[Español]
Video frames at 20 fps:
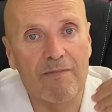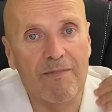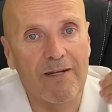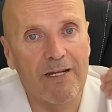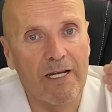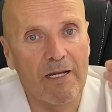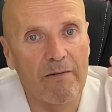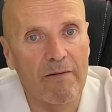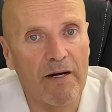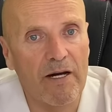
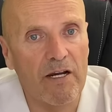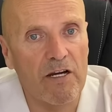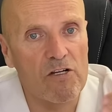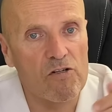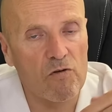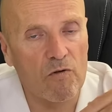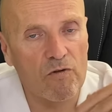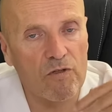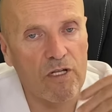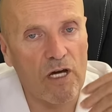le va a
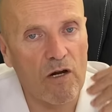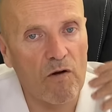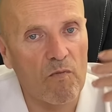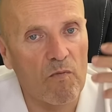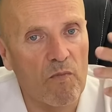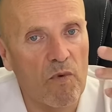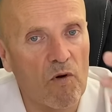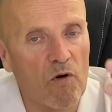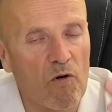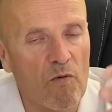resultar
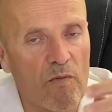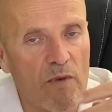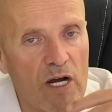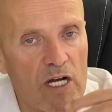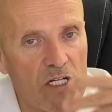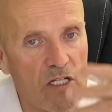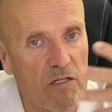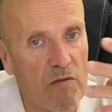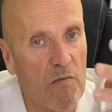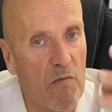un poco
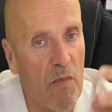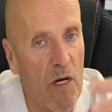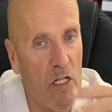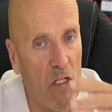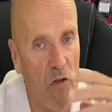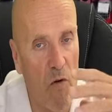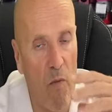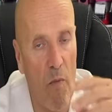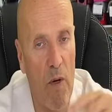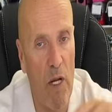más,
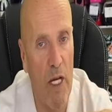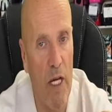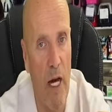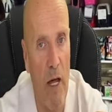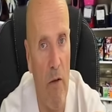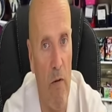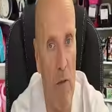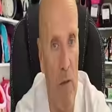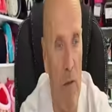más complicado.